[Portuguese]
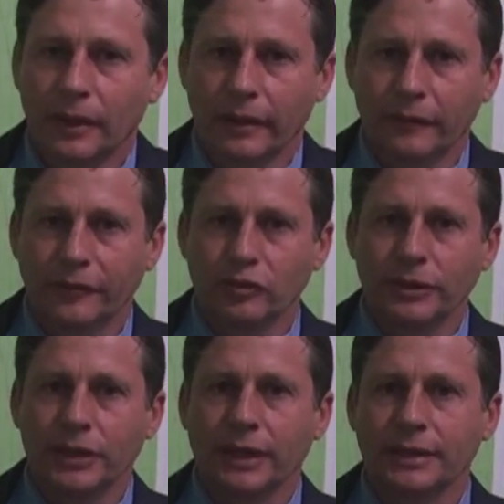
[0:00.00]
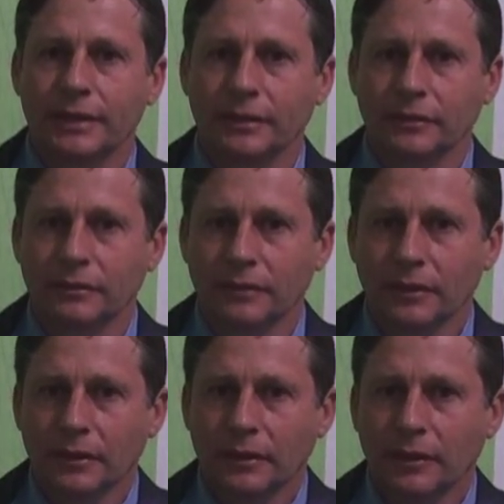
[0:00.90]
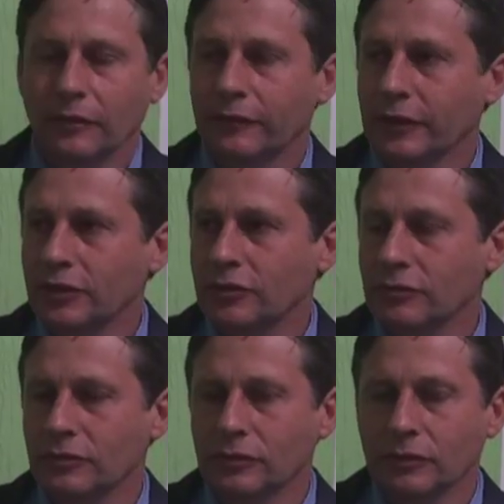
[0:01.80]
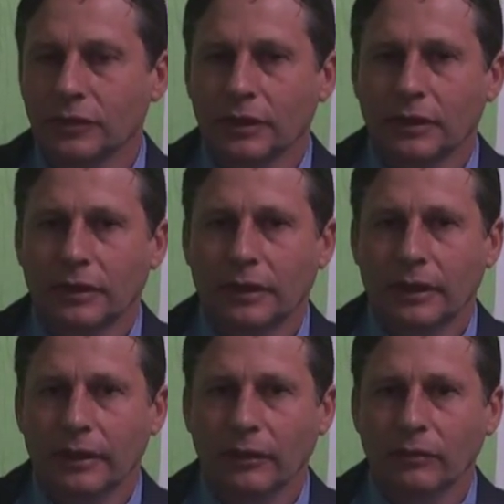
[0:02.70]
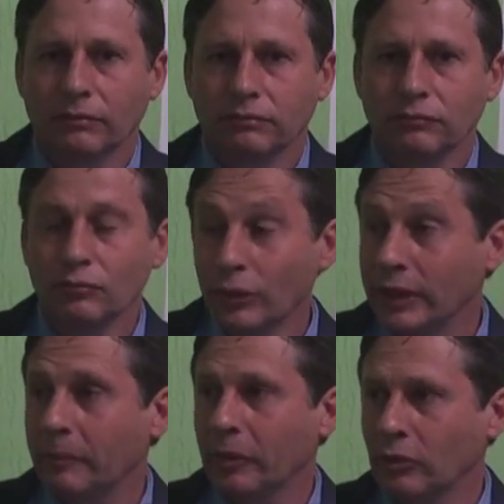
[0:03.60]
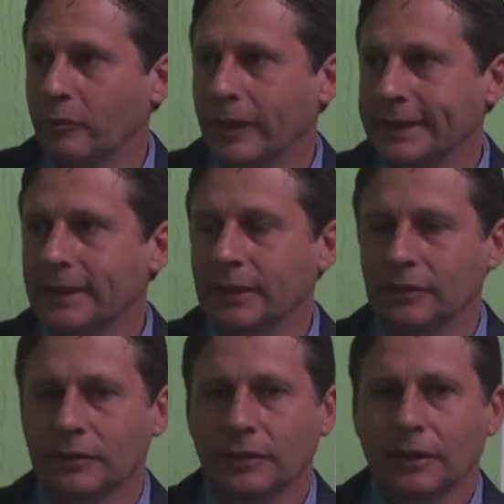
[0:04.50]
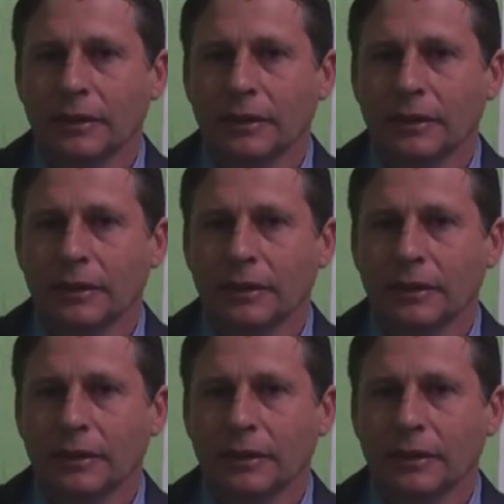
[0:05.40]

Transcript: Olha, eu fiz uma indicação que eu vejo é, muita preocupação,